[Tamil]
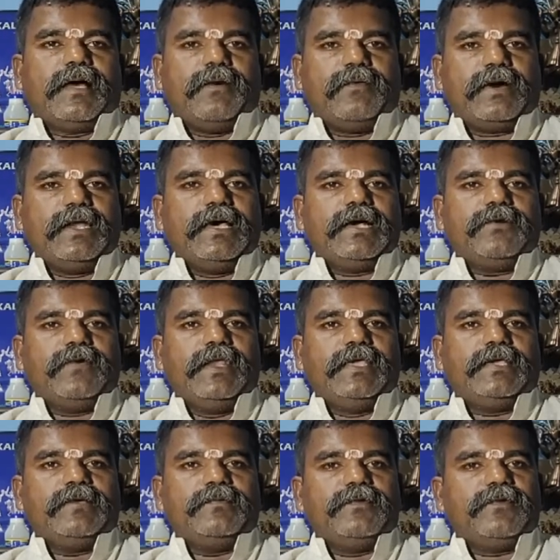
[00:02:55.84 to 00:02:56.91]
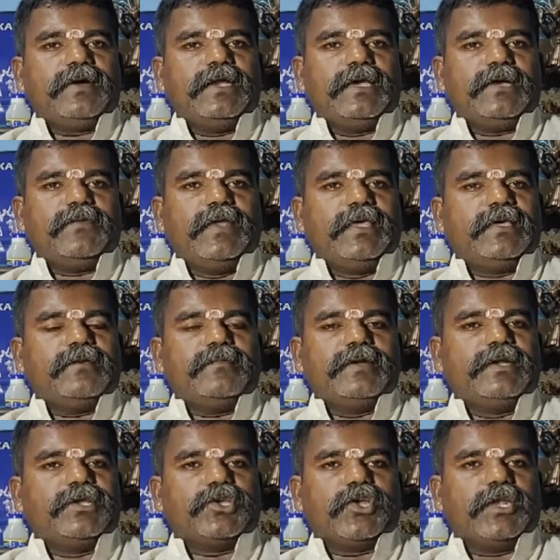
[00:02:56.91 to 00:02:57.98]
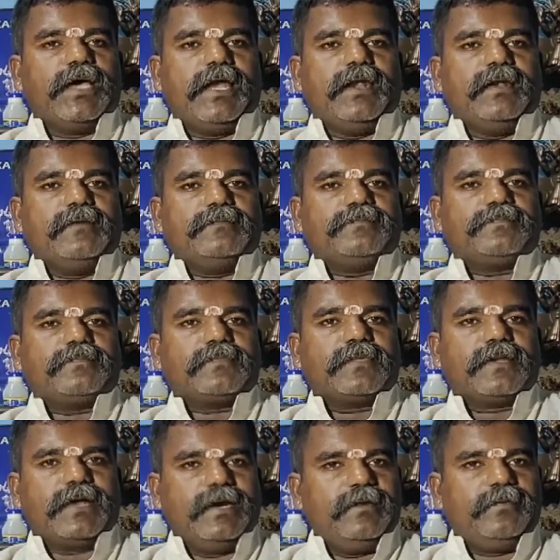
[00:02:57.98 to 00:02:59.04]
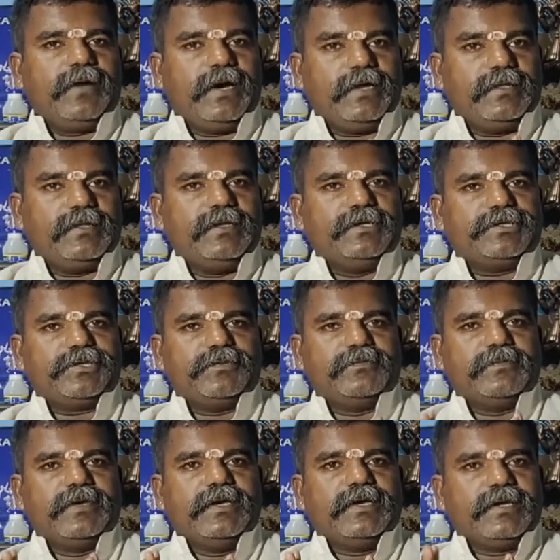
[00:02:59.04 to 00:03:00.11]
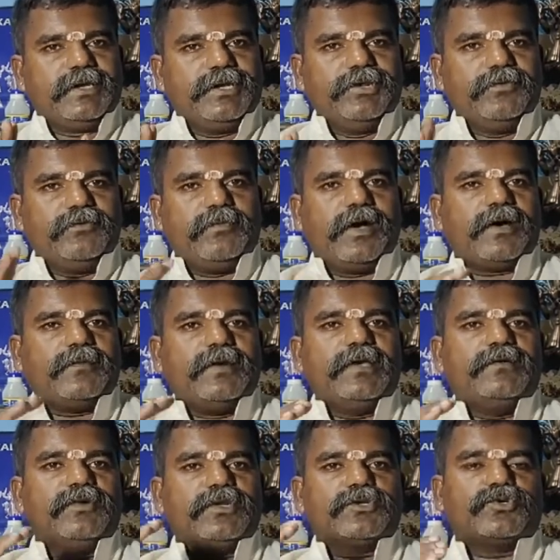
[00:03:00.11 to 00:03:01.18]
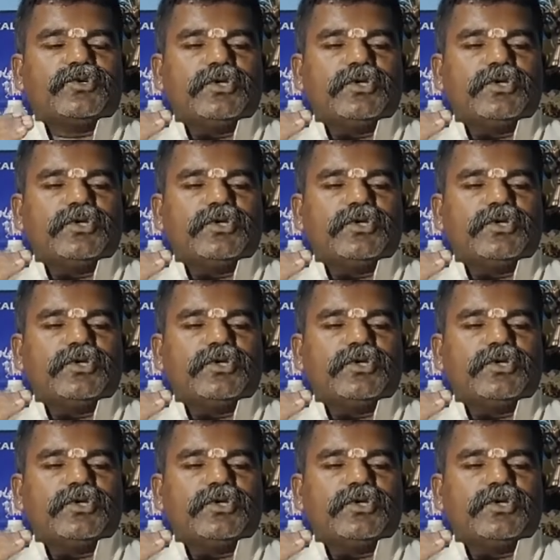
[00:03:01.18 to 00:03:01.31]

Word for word: அவர்களுக்கு வலிக்கும் இவர்களுக்கு வலிக்கும் என்று சொன்னால் கண்டிப்பாக இந்த தேசம் இன்னும் மறுபடியும் ஒரு